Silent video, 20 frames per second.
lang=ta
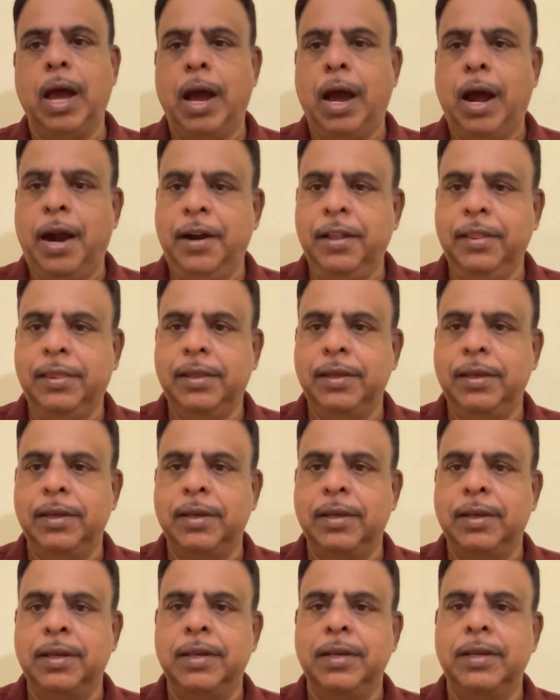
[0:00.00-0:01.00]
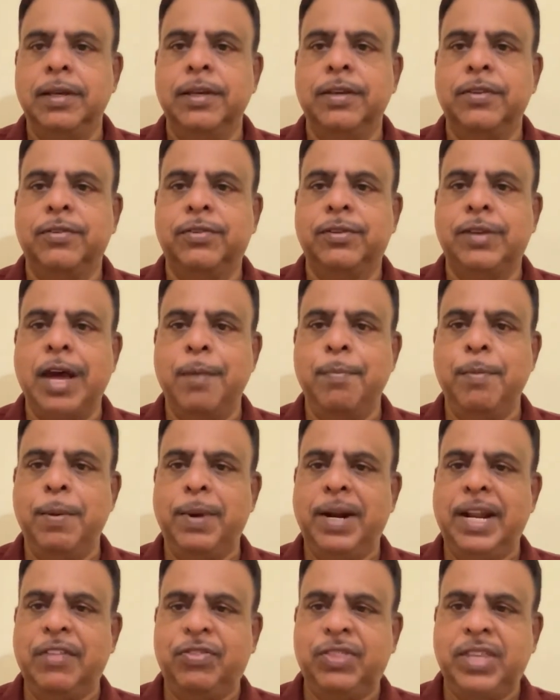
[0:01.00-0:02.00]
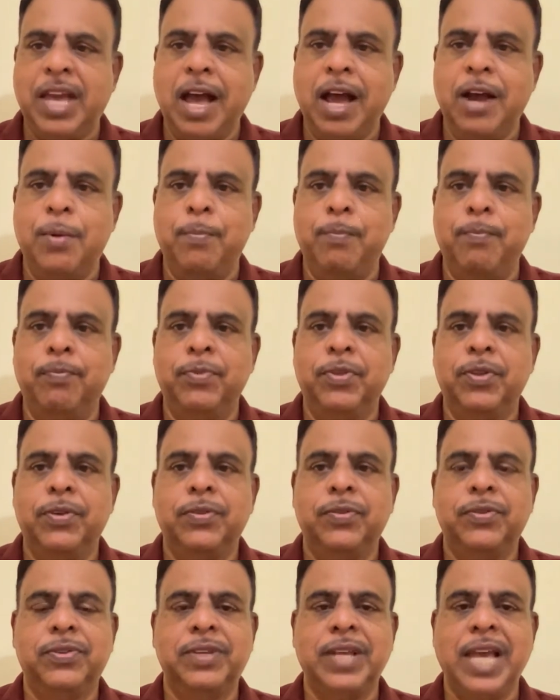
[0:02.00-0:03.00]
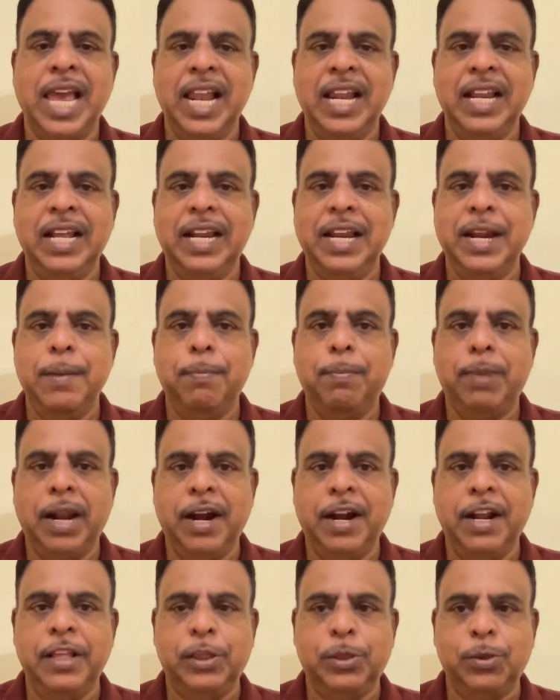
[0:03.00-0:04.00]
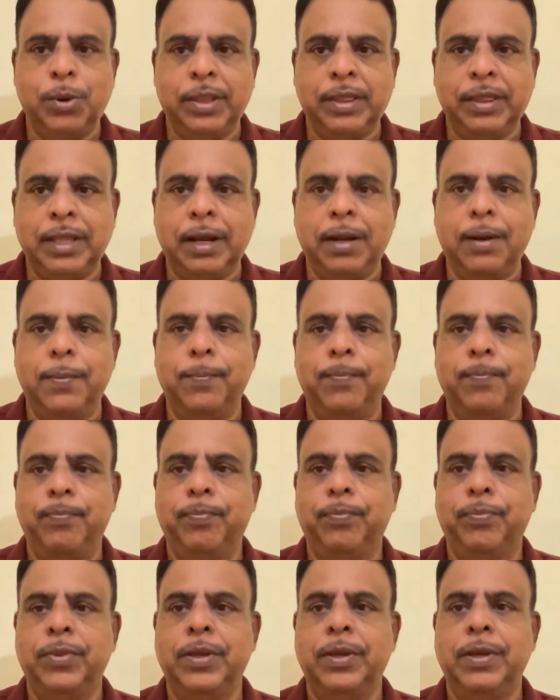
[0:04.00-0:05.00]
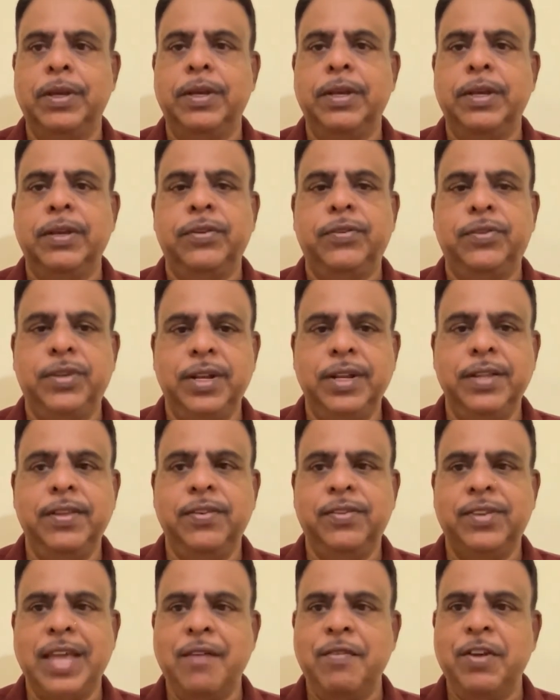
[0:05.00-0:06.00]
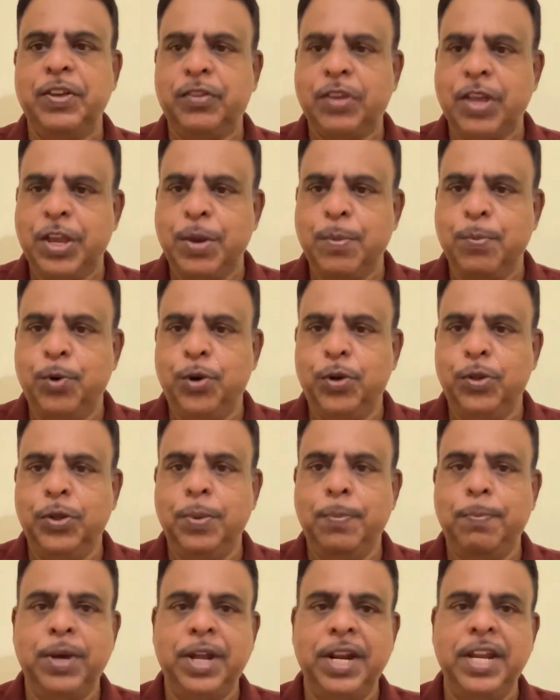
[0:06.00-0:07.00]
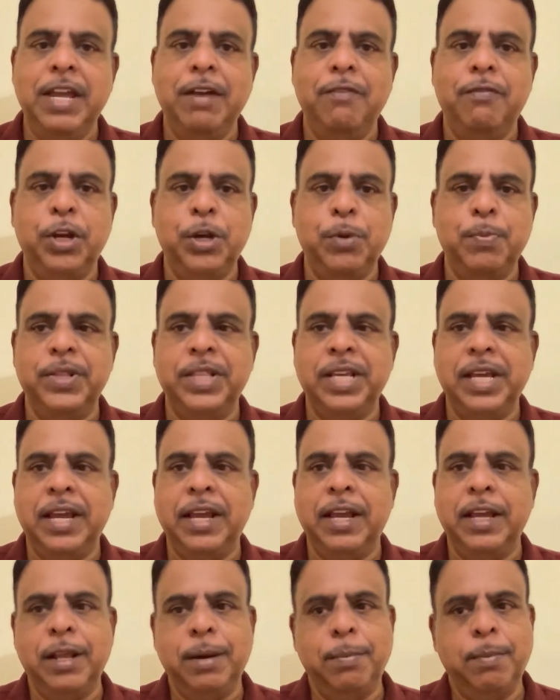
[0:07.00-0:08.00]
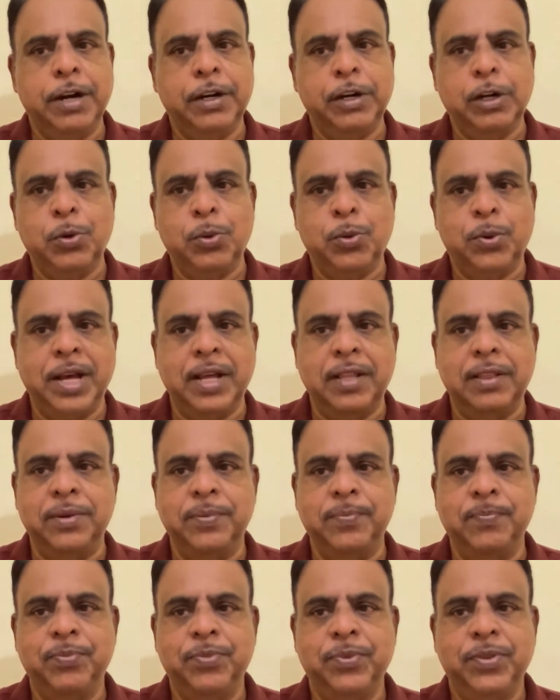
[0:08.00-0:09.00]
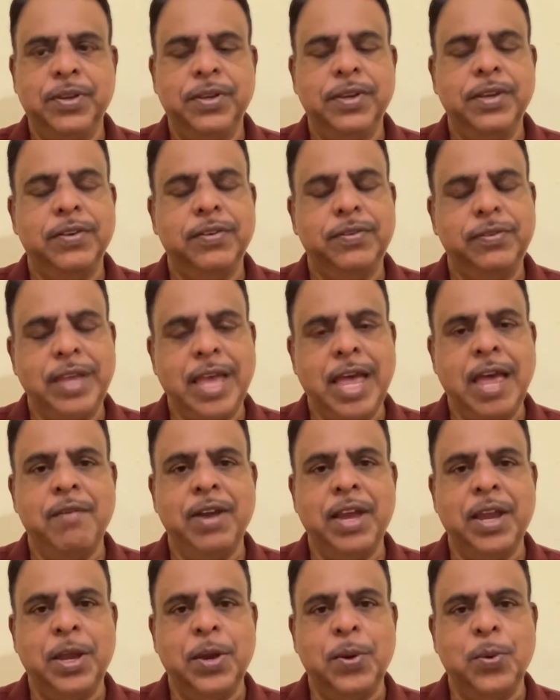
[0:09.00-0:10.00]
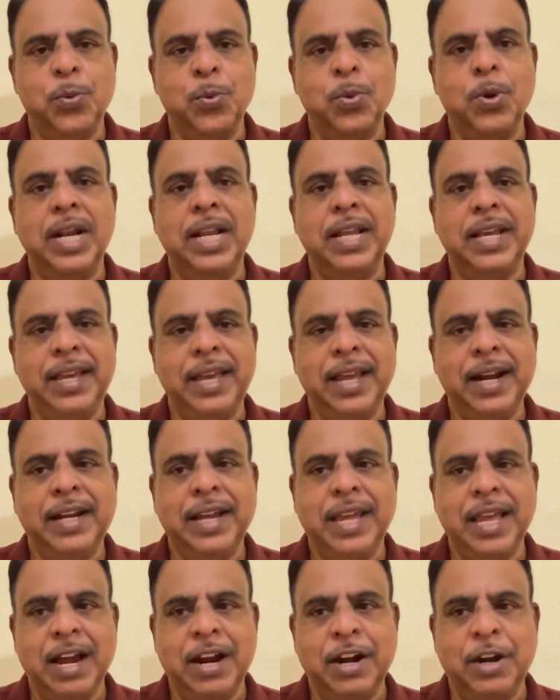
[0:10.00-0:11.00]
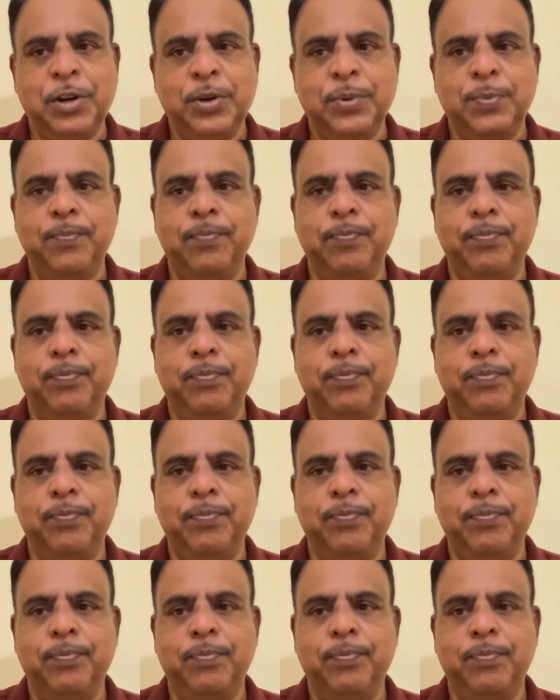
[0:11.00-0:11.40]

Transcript: அடுத்து சர்மபல தியாகம் செயல்களின் பலனை துரத்தல் சிறிது சேவை செய்யும் பொழுது பெரிய வெகுமதியை எதிர்பார்க்கக்கூடாது சேவை உங்கள் இயற்கையாகட்டும்